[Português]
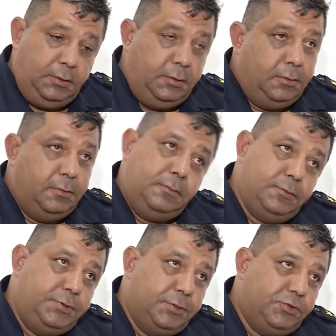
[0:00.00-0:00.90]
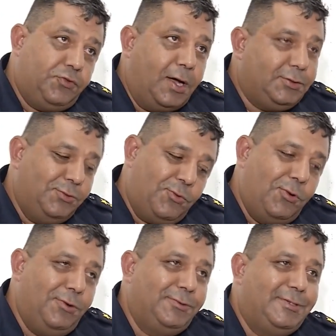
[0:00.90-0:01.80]
E no dia dos fatos
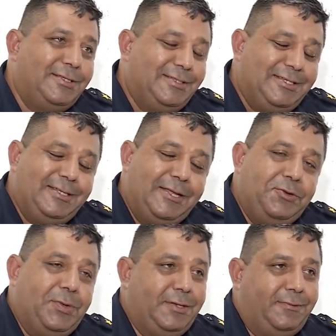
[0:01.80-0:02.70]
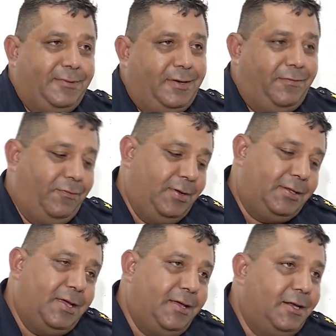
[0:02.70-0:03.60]
ocorreu um desentendimento. Ela
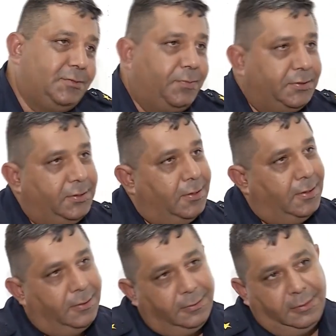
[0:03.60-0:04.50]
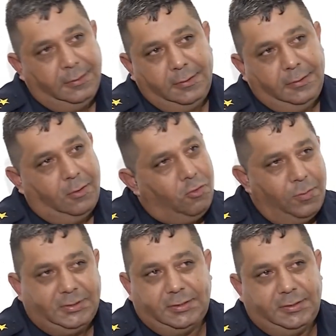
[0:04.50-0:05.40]
foi até eles para tirar
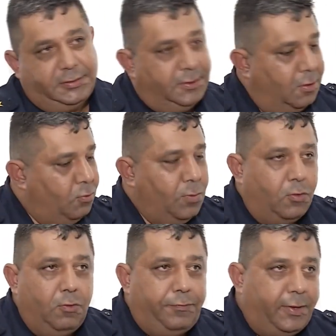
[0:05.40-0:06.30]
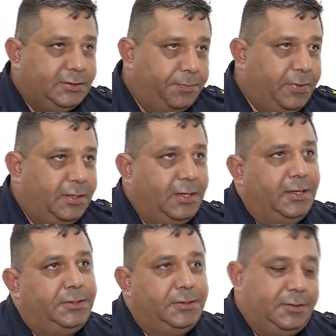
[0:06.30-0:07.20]
alguma satisfação, alguma conversa
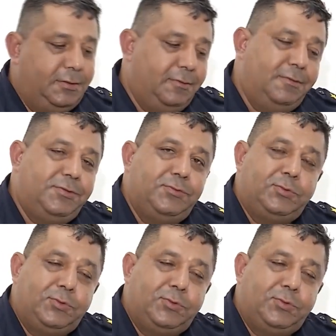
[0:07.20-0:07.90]
pendente e